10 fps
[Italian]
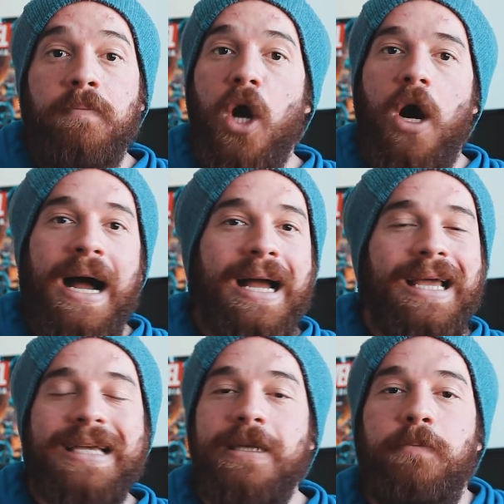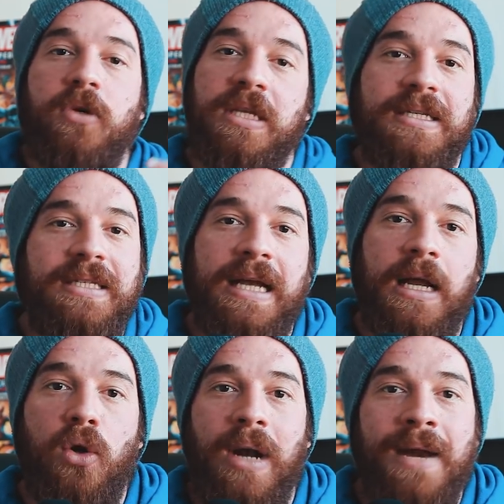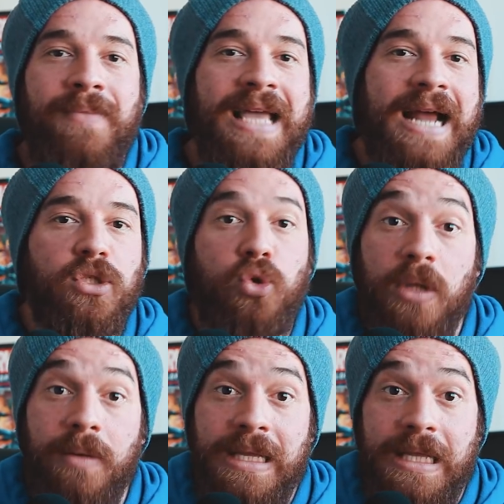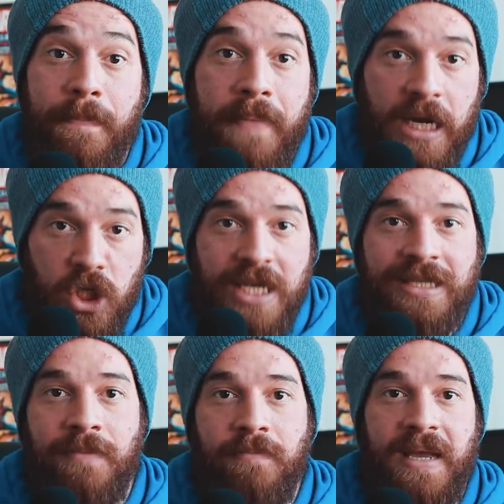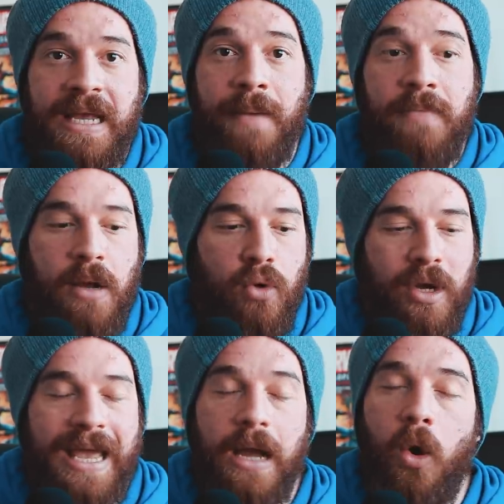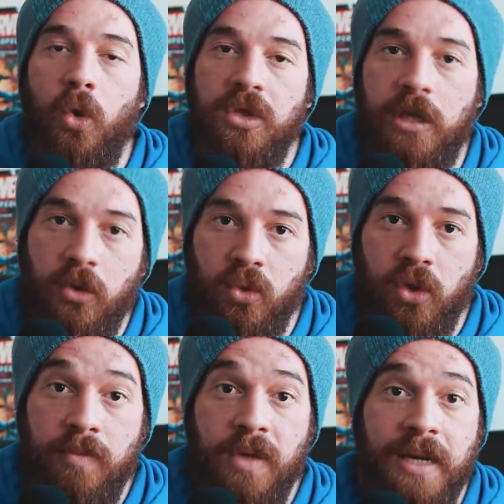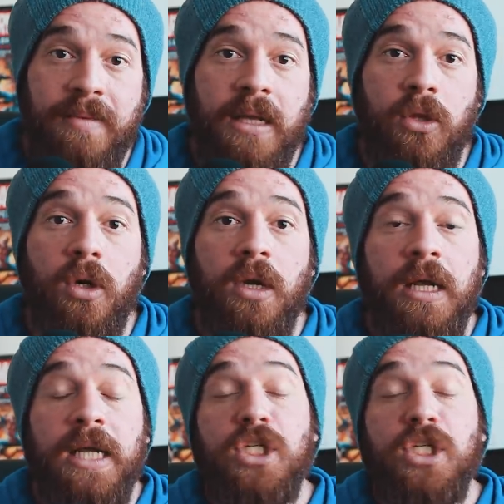Però anche se potessi calcolare in maniera assolutamente precisa e impeccabile quello che è contenuto nel mio alimento,